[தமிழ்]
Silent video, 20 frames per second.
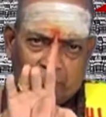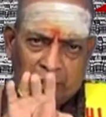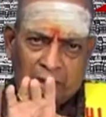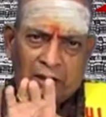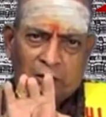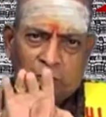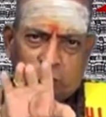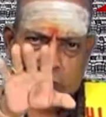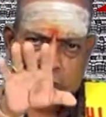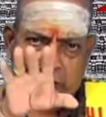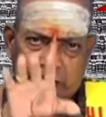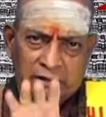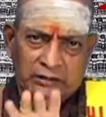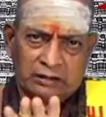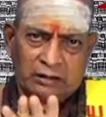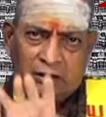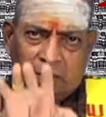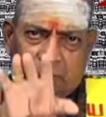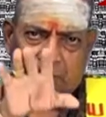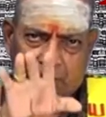
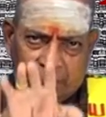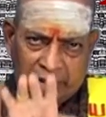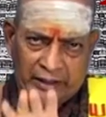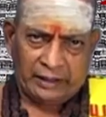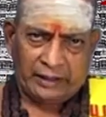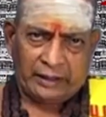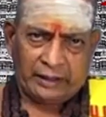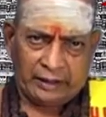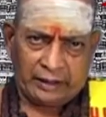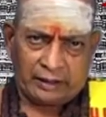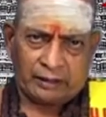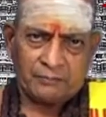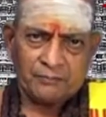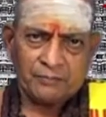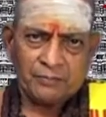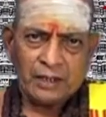பண்ணக்கூடியதுக்கு பேர்